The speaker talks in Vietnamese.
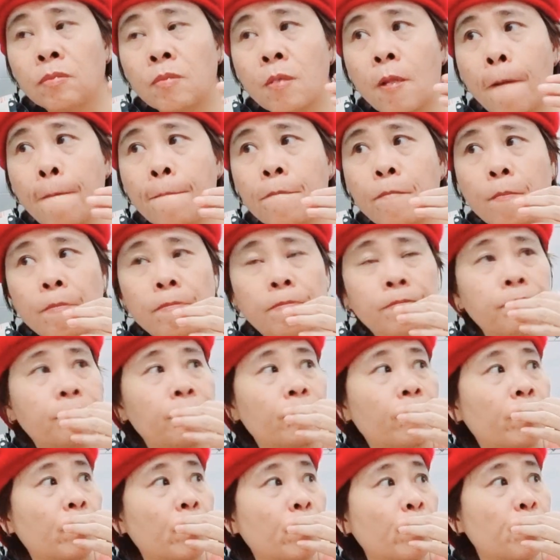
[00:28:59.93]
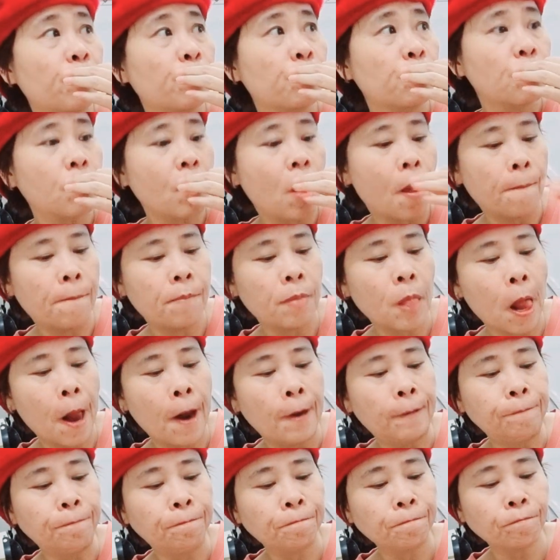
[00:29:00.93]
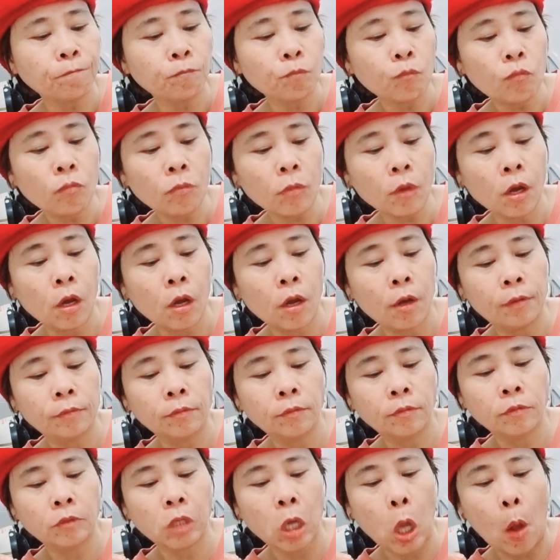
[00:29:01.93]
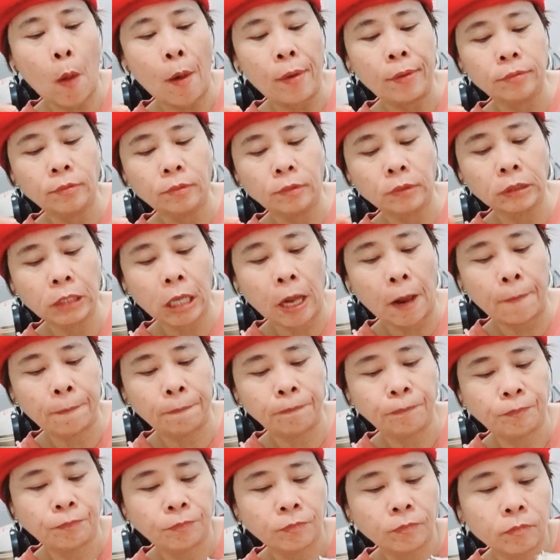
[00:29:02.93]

2. Không được lạm dụng quyền ưu đãi miễn trừ vì lợi ích